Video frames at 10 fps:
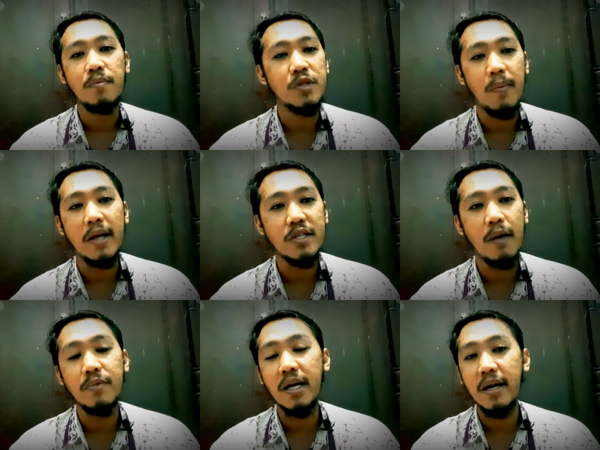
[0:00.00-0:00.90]

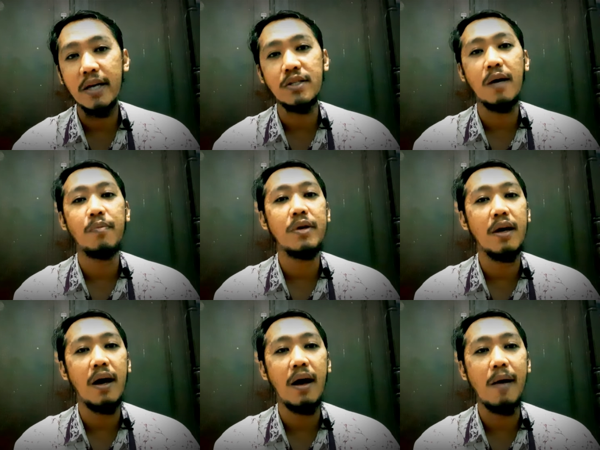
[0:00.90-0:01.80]
semacamnya guys tapi
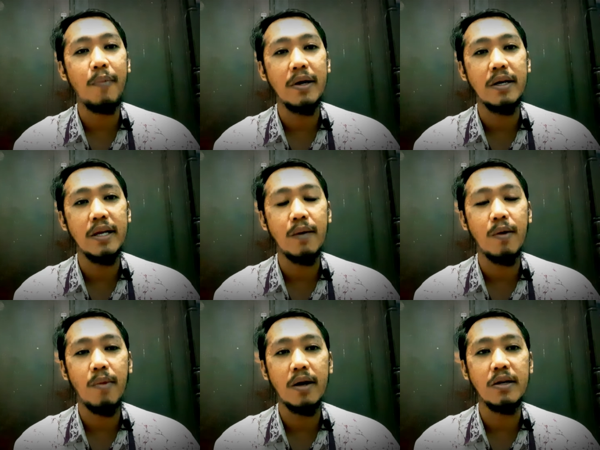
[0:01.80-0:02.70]
ya apa daya
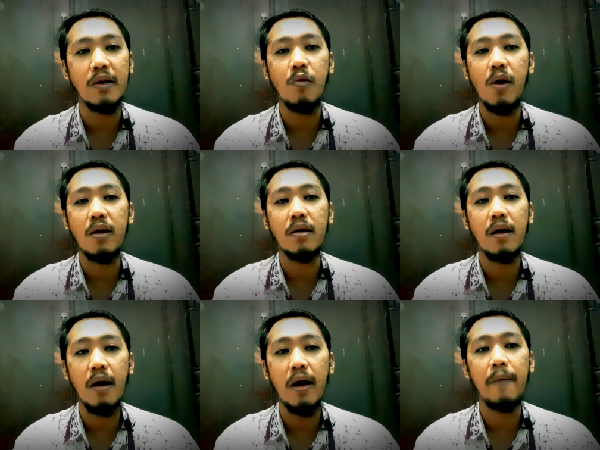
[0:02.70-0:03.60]
memang di
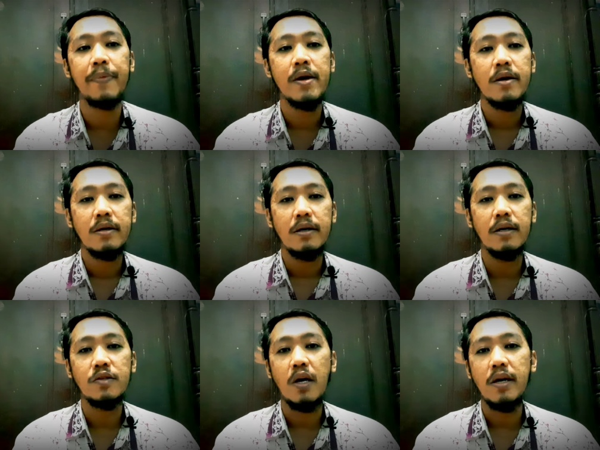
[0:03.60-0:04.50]
keluarga
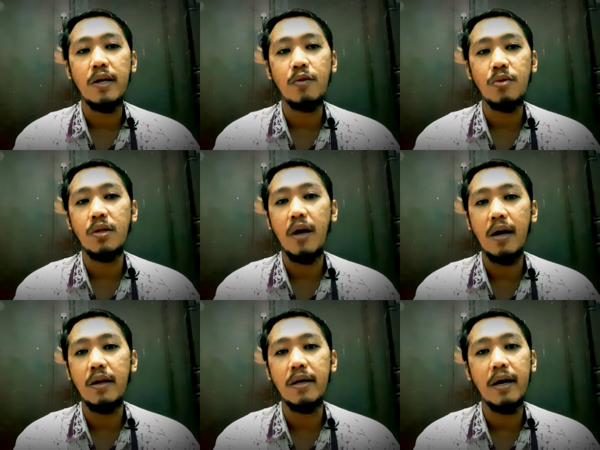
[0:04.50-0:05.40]
uh, saya itu
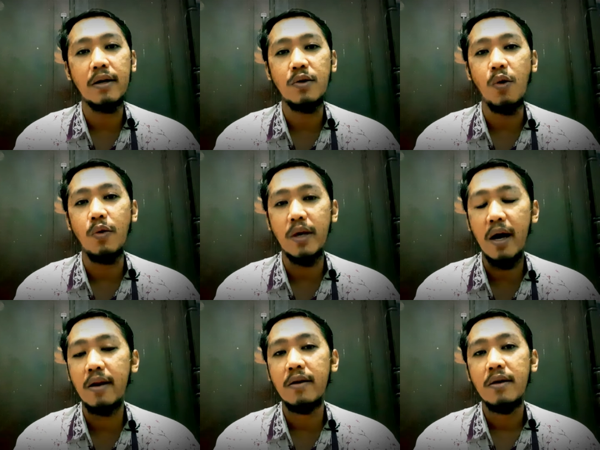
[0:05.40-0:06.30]
tidak ada yang
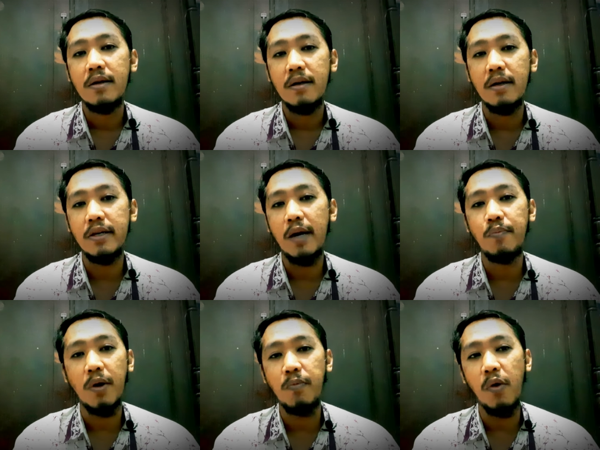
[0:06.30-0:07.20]
doyan uh, yang
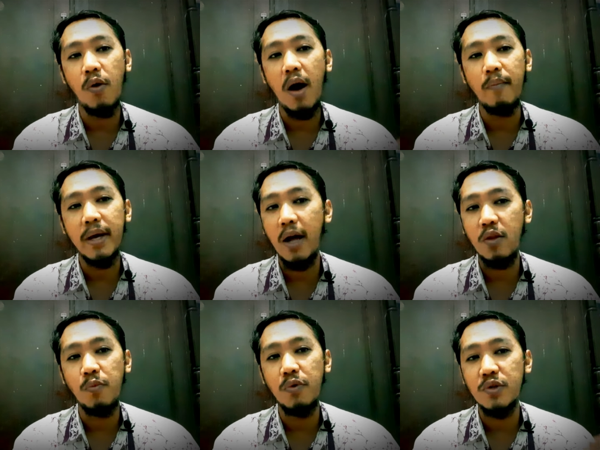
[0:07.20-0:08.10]
berbau kambing
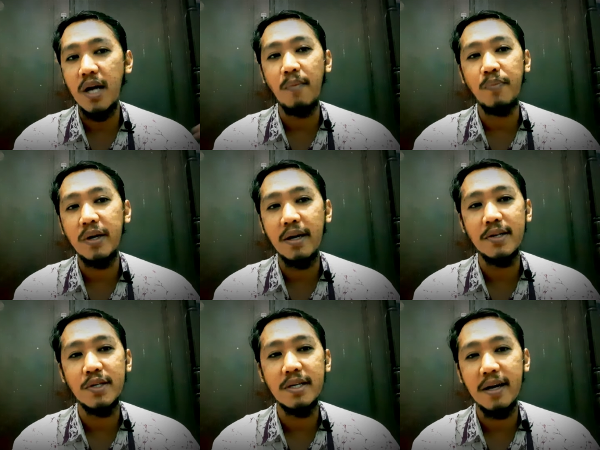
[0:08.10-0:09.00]
ataupun sapi
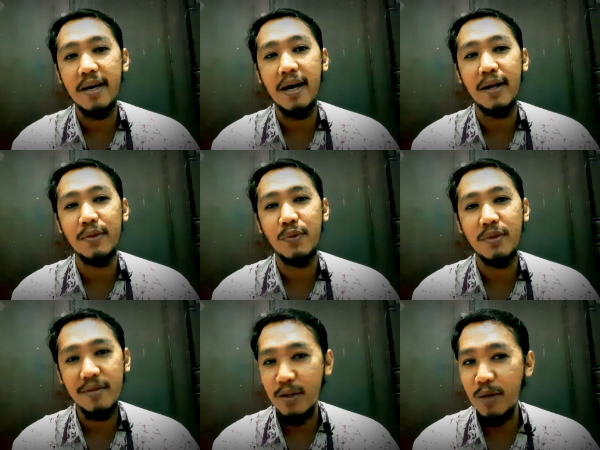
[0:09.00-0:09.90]
guys sehingga ya
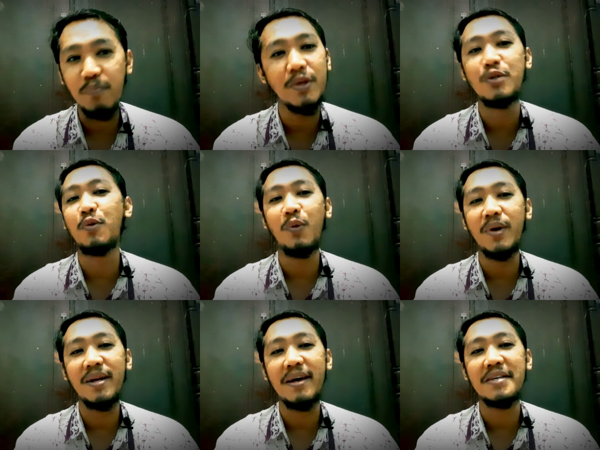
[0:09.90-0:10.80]
tetap
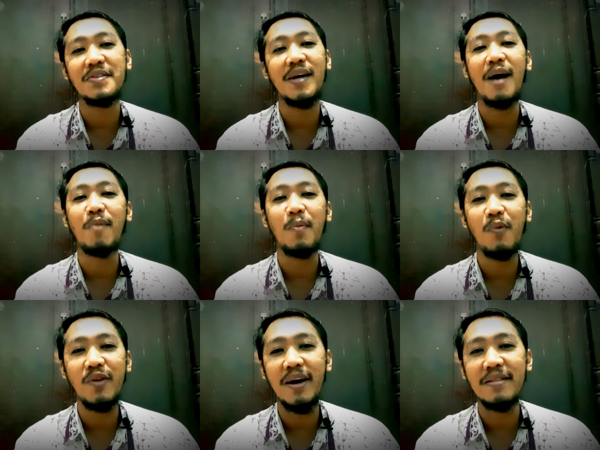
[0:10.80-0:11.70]
disyukuri guys ya
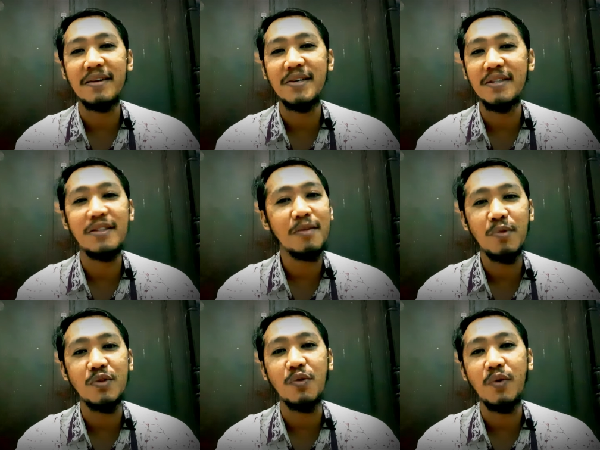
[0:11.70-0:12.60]
apapun yang terjadi tetap
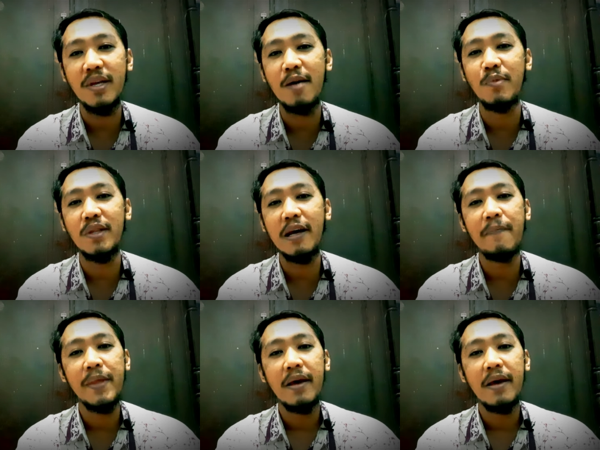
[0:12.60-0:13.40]
disyukuri yang penting